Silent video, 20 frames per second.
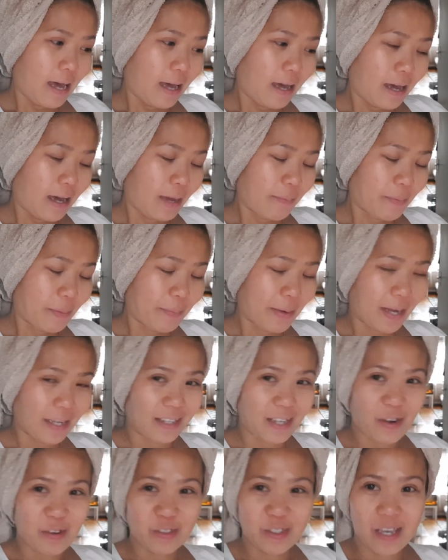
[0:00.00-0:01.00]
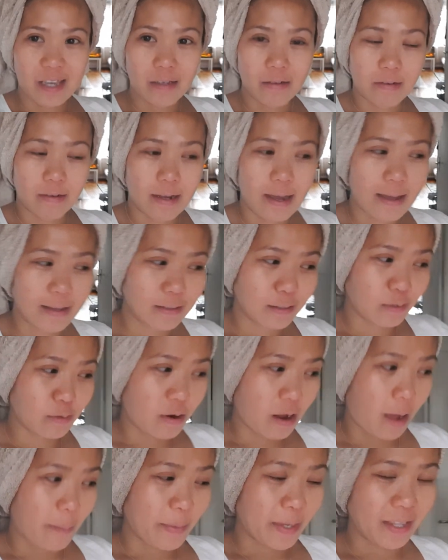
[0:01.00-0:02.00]
At uh, papakita ko sa inyo, guys,
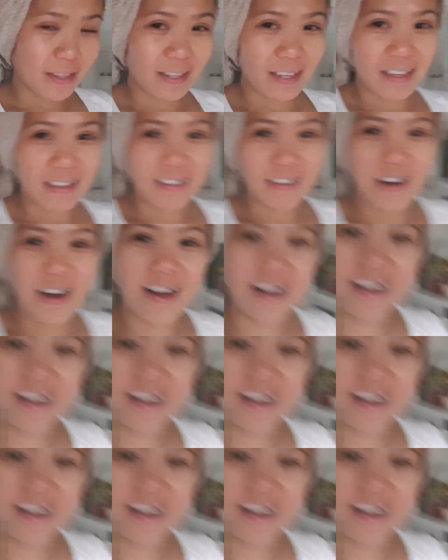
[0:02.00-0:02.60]
yung aming dinner.